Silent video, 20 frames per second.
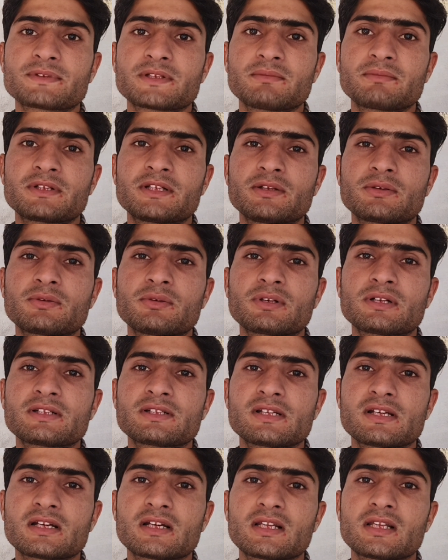आप सब ठीक होंगे
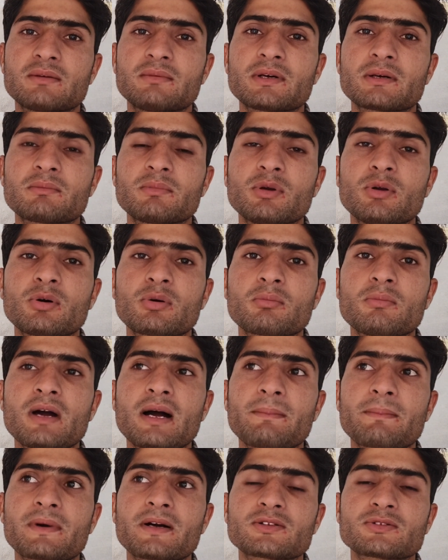जेके दबंग ब्लॉग
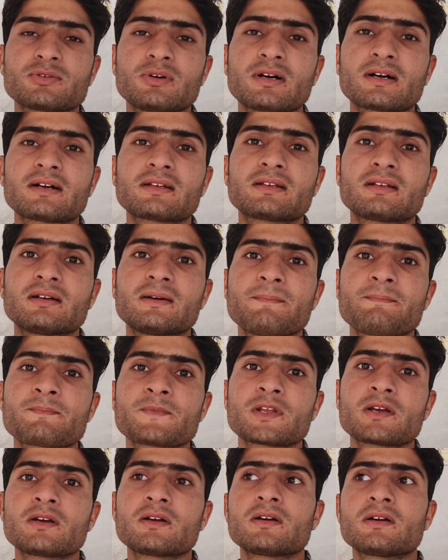में आपका स्वागत
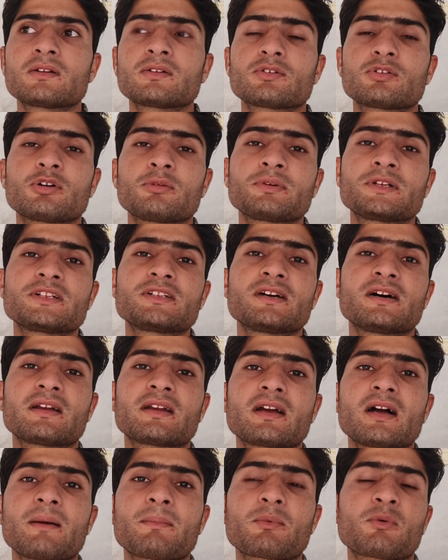तो अभी जा
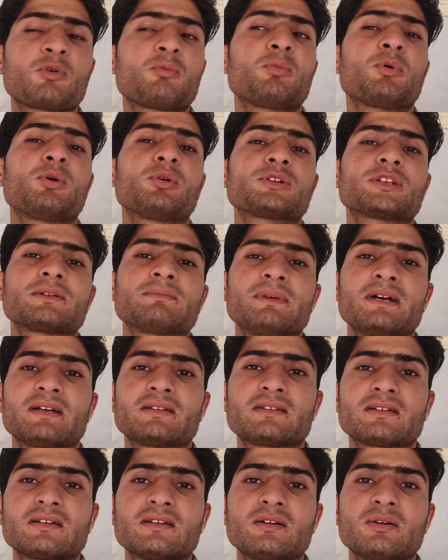रहे हैं आपको बहुत ही
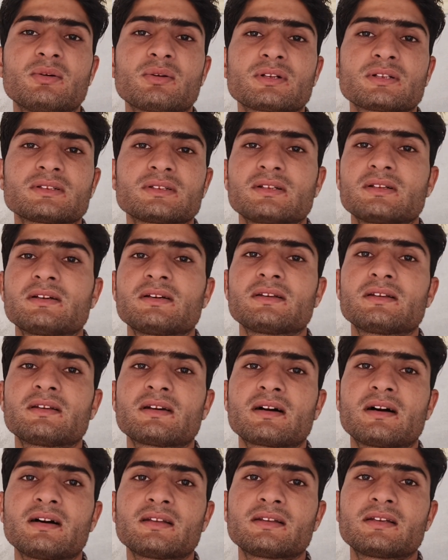बेहतरीन लोकेशन है
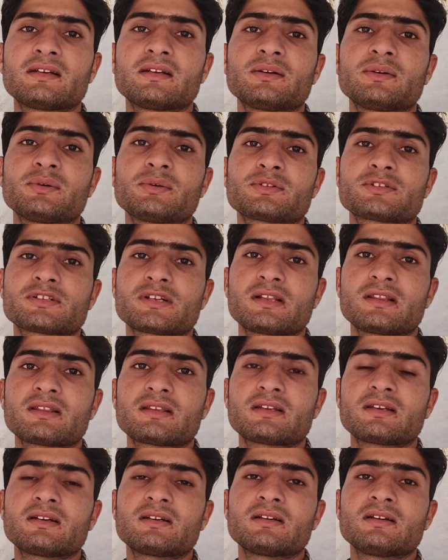दिखाते हैं और
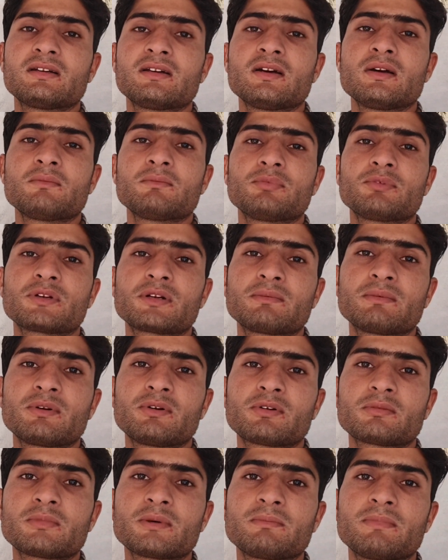चलते हैं पूरे
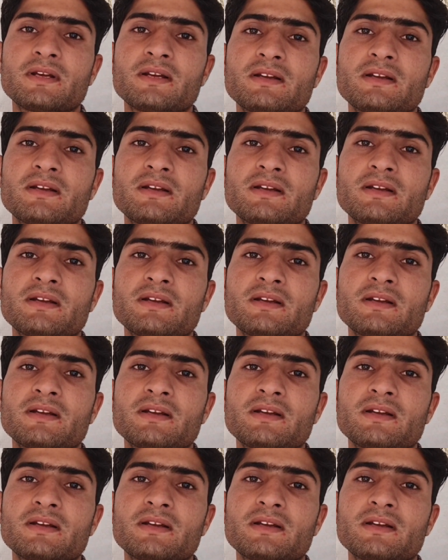ब्लॉग में